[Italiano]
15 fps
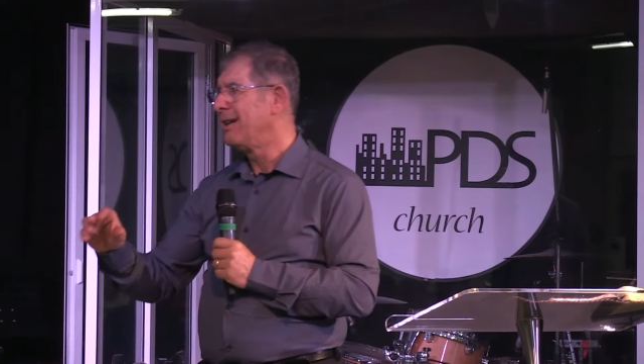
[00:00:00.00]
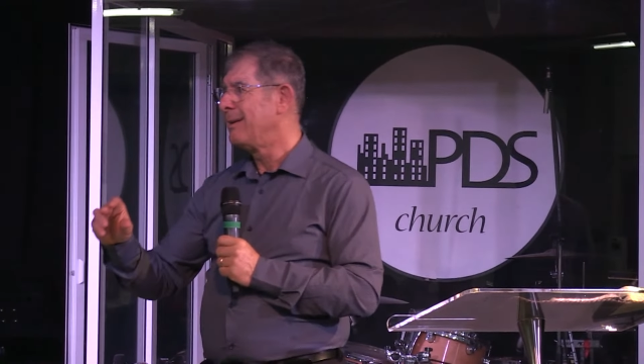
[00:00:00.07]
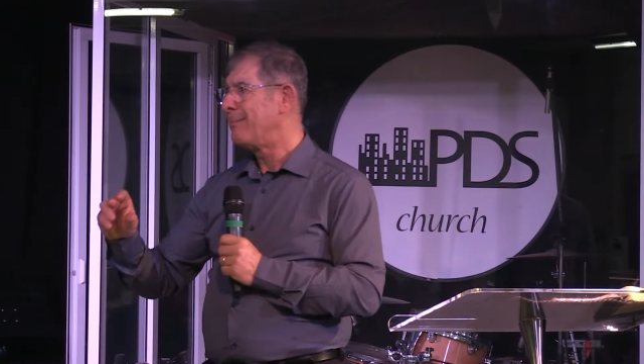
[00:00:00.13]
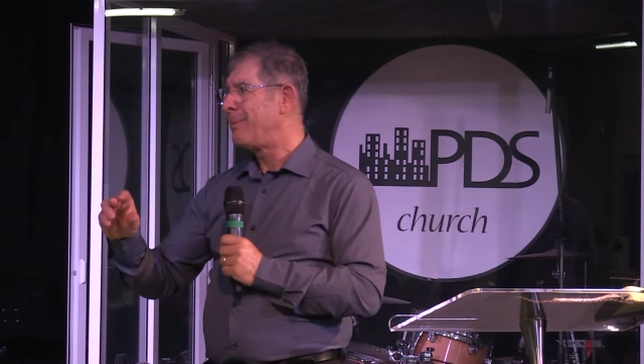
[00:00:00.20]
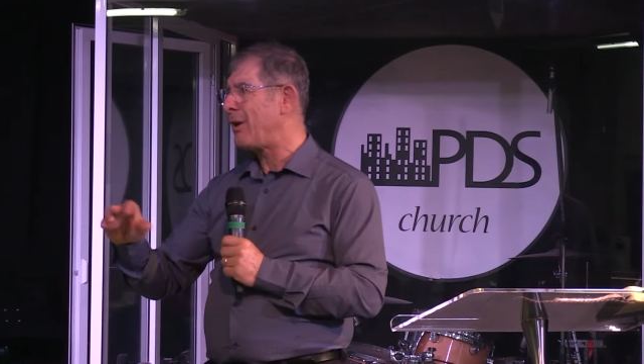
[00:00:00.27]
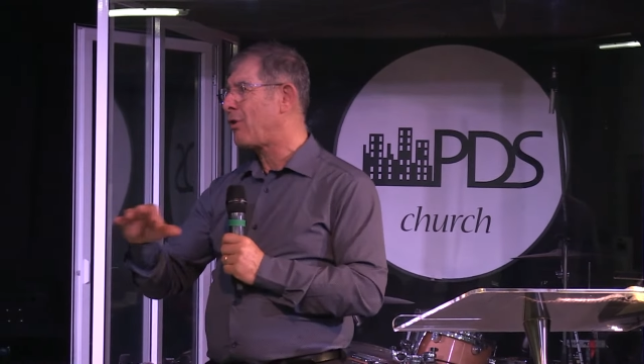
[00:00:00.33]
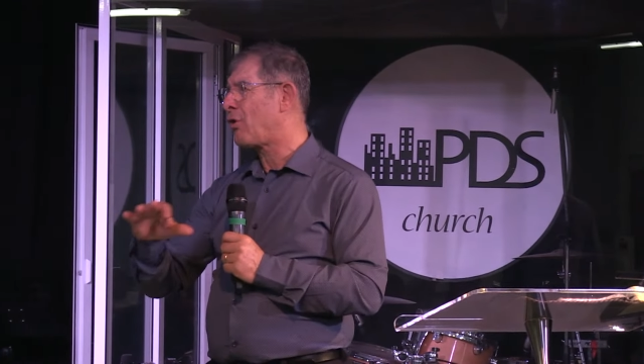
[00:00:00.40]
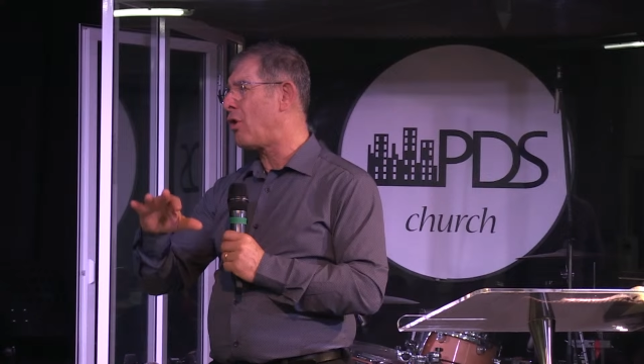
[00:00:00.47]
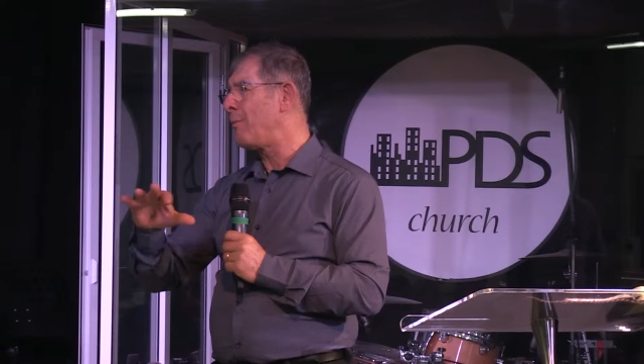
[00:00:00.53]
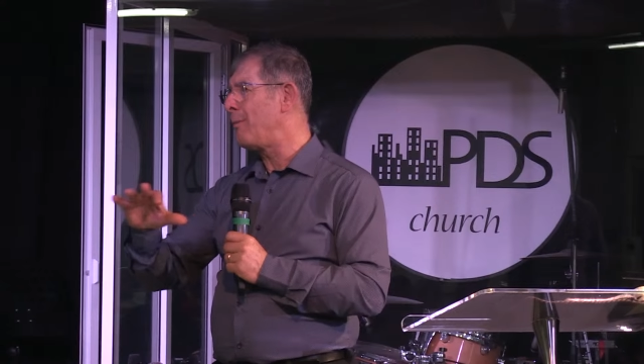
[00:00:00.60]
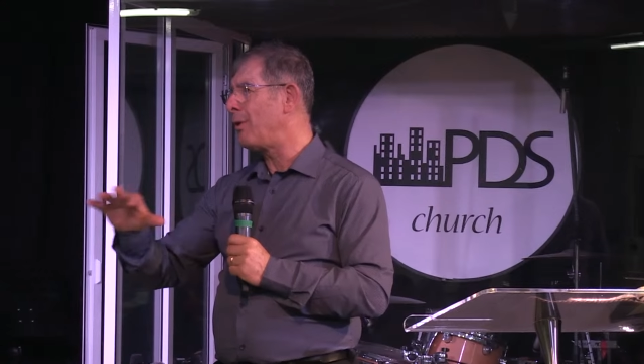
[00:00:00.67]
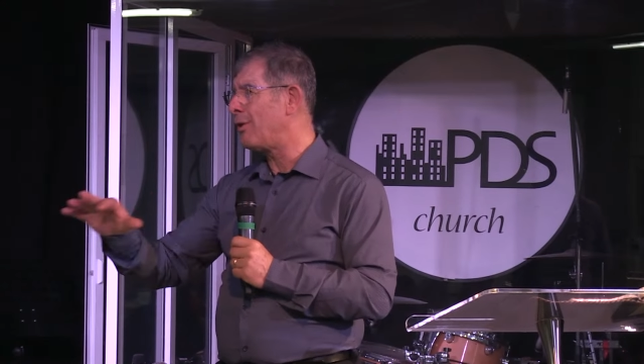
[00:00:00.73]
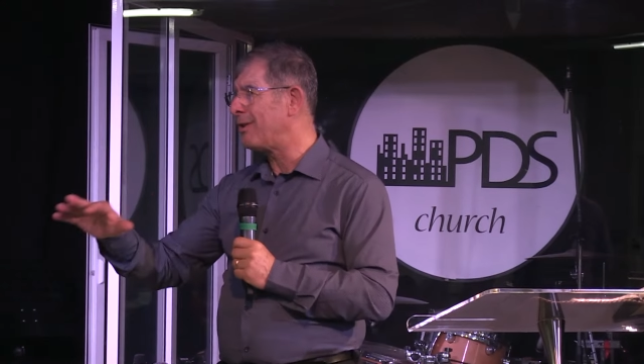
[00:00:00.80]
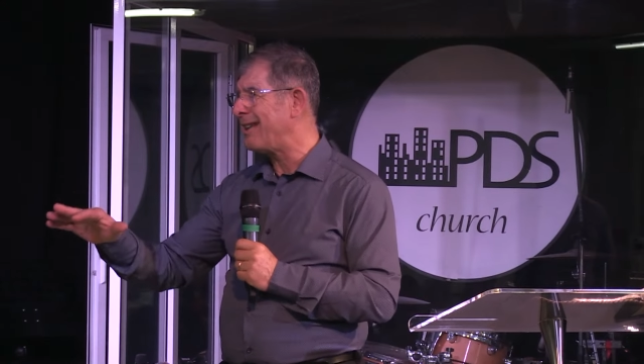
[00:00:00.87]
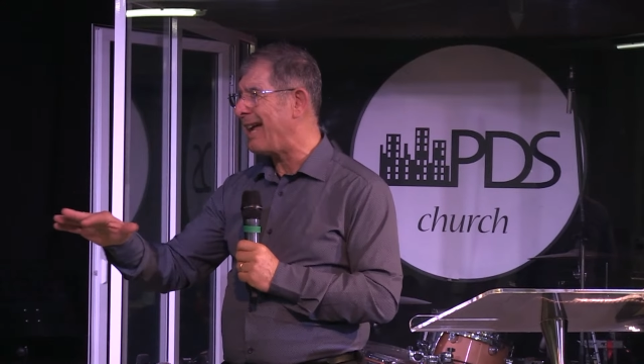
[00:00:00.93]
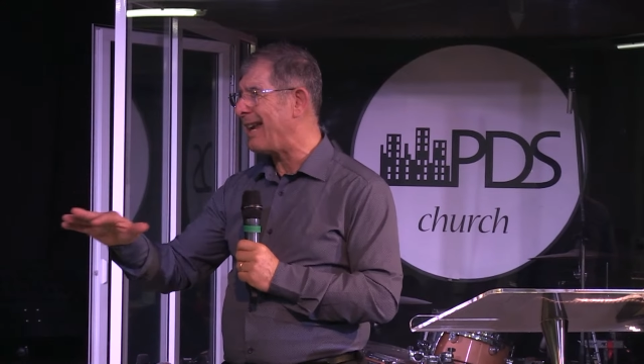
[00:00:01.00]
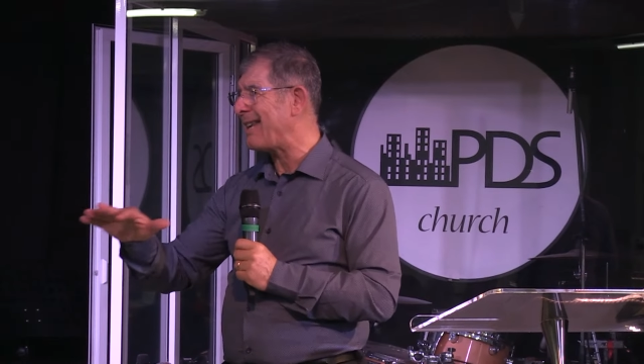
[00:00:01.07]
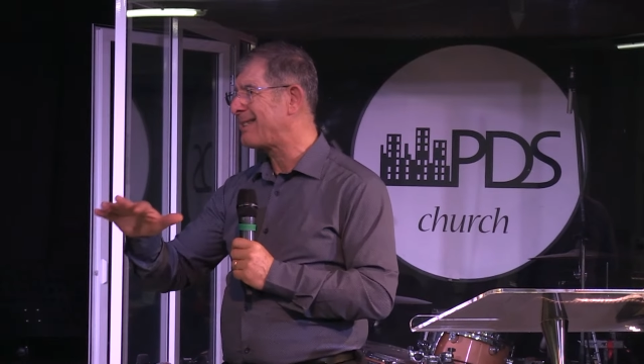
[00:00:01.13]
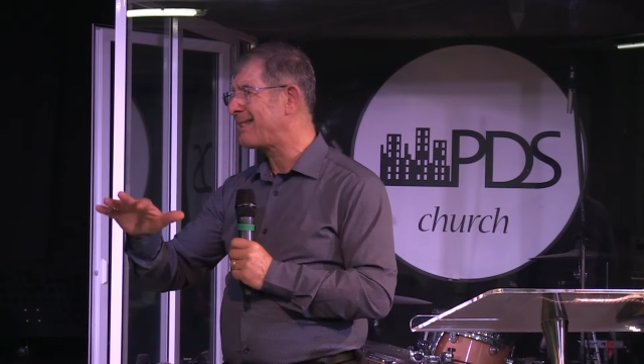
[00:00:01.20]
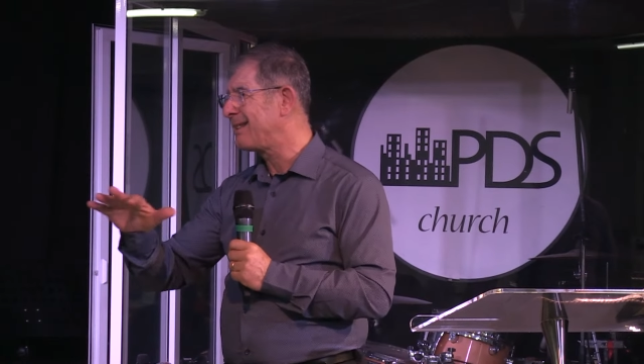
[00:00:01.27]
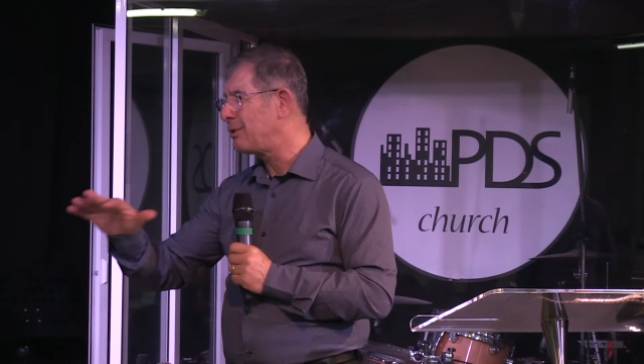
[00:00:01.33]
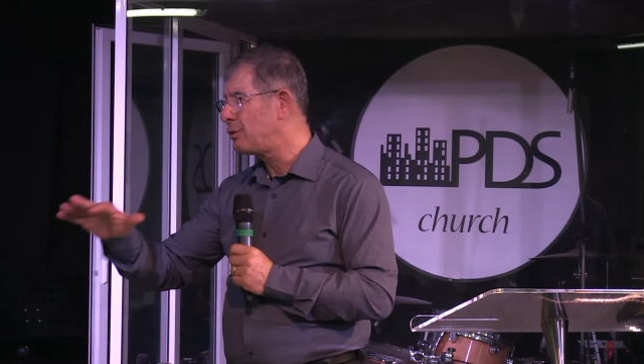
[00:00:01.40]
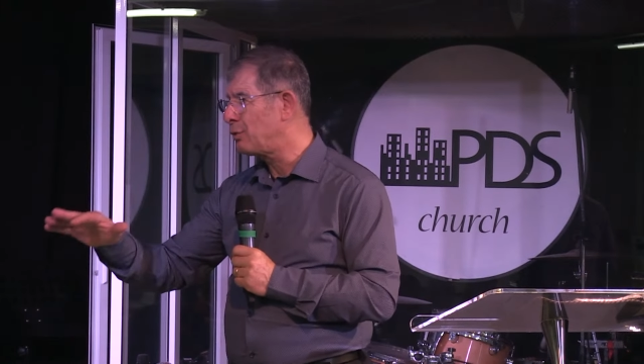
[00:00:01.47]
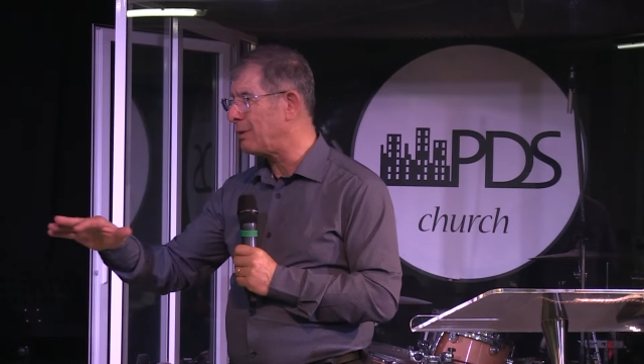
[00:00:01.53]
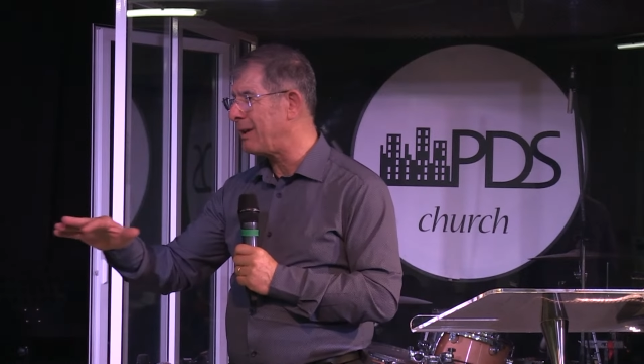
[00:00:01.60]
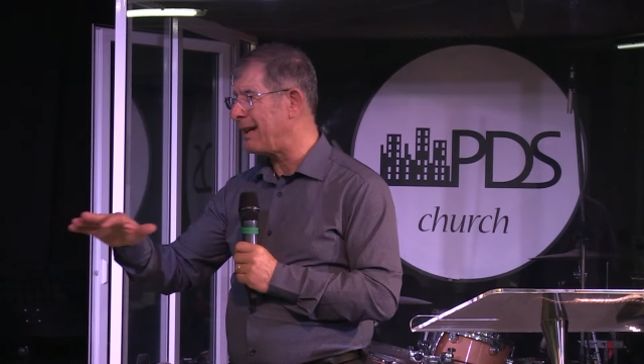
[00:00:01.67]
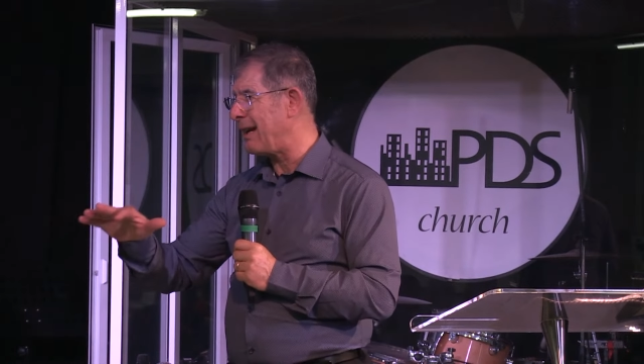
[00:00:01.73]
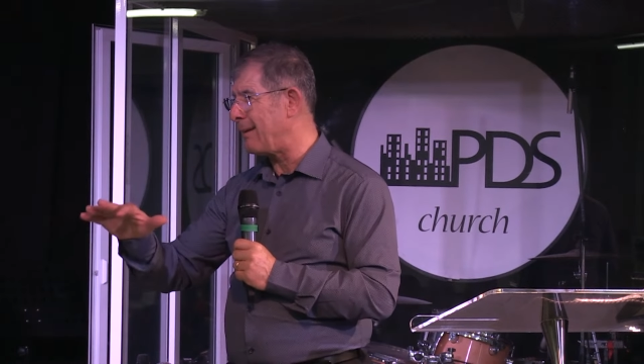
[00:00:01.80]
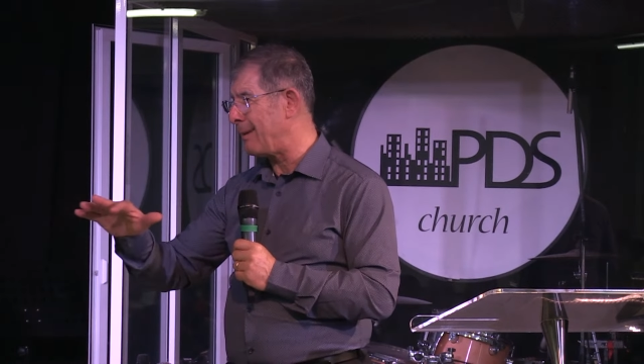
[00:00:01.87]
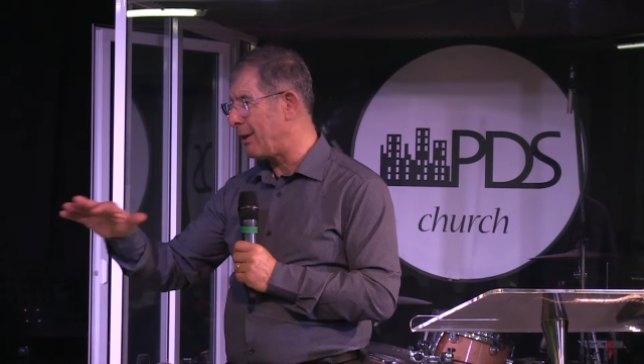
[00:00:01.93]
per come lo dà la scrittura e
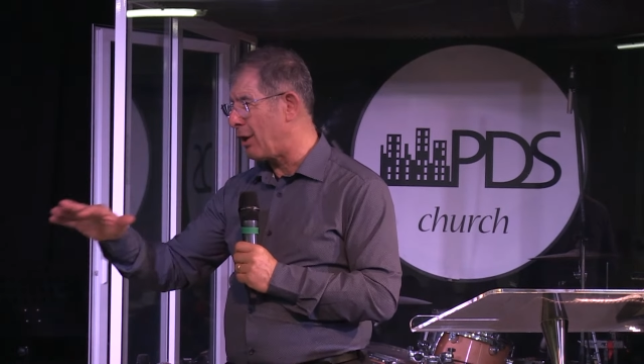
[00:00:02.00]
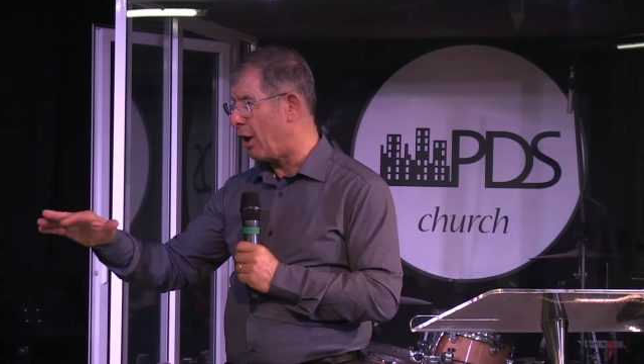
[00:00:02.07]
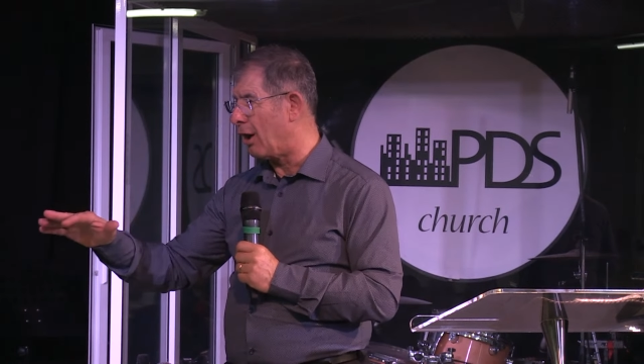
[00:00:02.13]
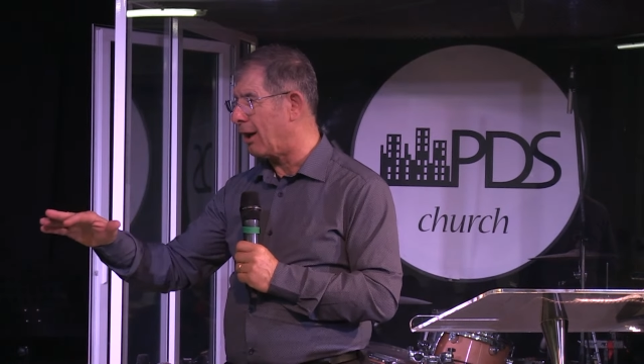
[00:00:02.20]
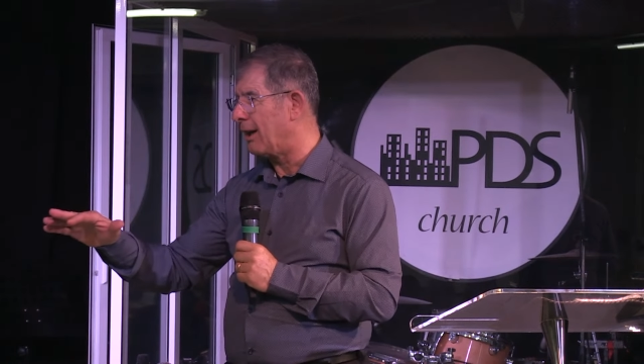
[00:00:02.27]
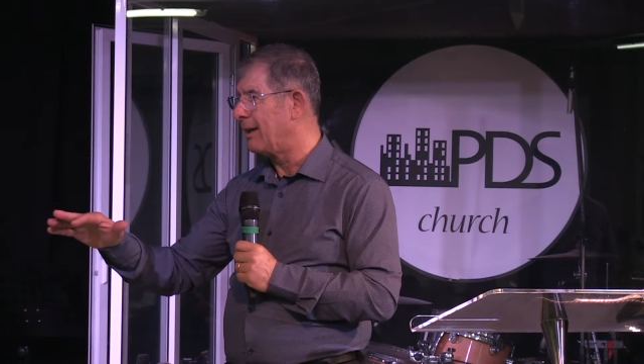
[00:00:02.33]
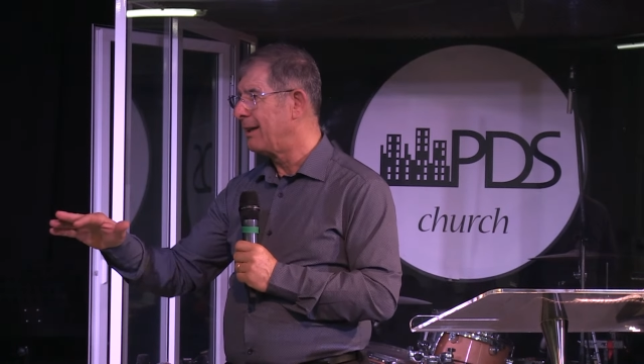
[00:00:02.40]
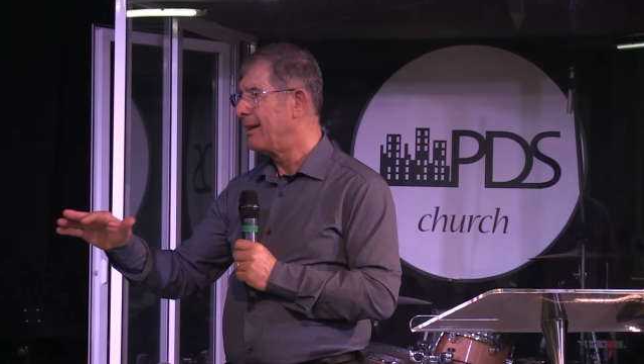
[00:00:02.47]
la parola.